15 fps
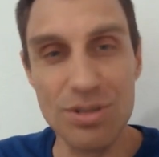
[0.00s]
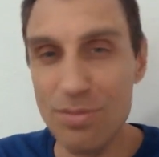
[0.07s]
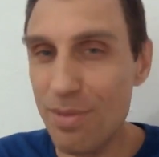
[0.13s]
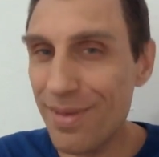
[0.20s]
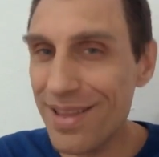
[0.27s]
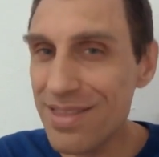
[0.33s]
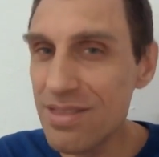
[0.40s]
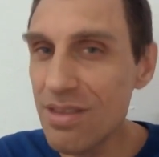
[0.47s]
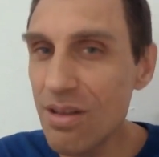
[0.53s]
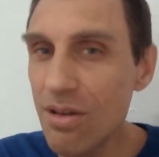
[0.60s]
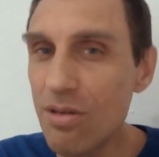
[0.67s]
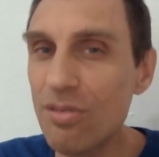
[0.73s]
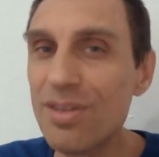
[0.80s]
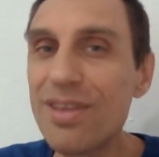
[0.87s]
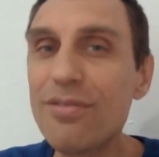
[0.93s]
Mais
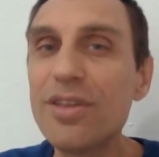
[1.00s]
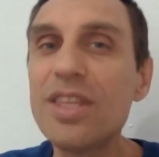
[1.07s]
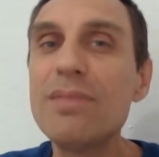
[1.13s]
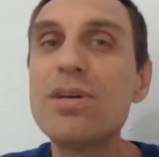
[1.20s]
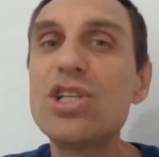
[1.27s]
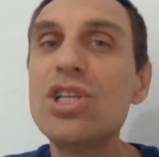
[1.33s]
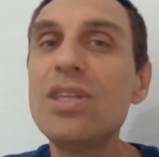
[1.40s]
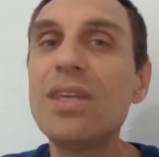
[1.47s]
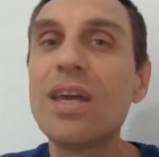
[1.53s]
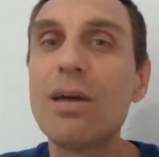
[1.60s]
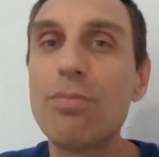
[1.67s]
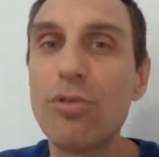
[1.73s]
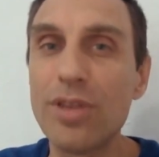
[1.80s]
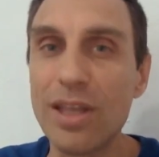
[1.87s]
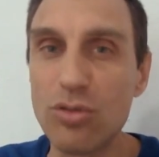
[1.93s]
maintenant, on invente des machines qui
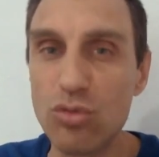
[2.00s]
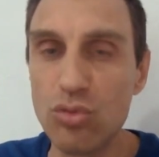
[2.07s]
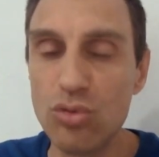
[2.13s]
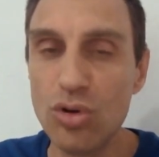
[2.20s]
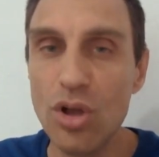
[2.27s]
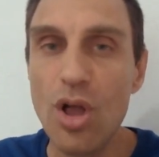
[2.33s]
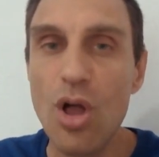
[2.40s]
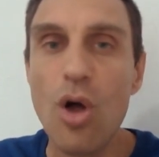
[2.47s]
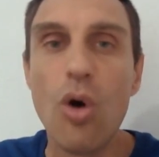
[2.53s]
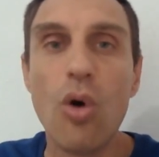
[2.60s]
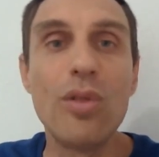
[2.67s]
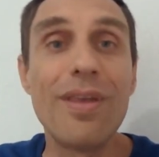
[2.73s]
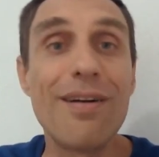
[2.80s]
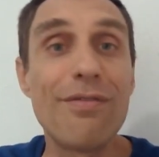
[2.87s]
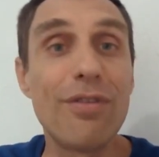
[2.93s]
répondent à tout
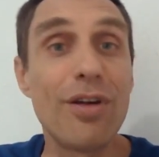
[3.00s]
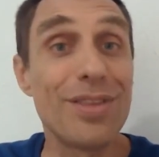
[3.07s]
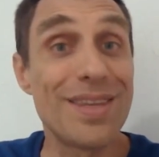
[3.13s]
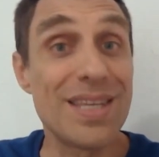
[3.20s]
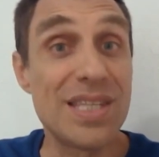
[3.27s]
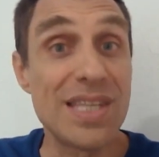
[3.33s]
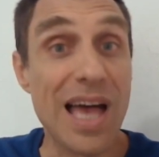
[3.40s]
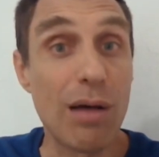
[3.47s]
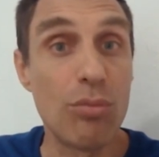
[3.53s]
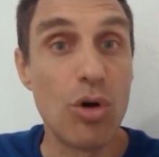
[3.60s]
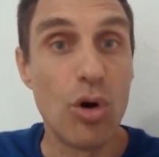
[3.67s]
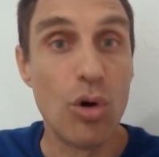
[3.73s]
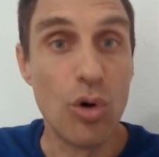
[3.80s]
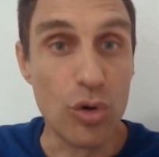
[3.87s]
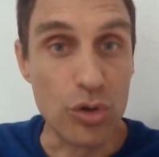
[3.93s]
on invente des armes
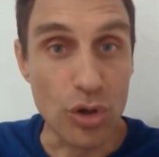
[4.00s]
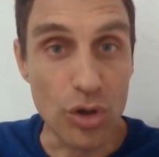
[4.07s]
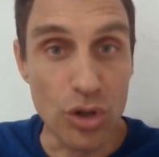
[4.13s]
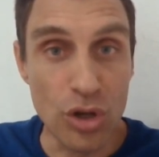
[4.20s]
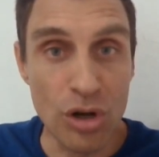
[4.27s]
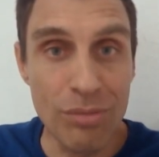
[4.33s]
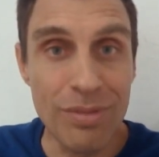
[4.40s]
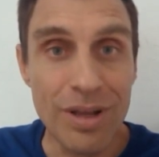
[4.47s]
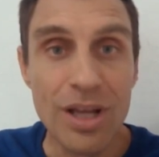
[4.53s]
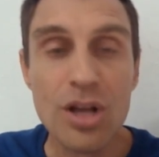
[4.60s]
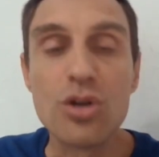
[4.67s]
autonomes,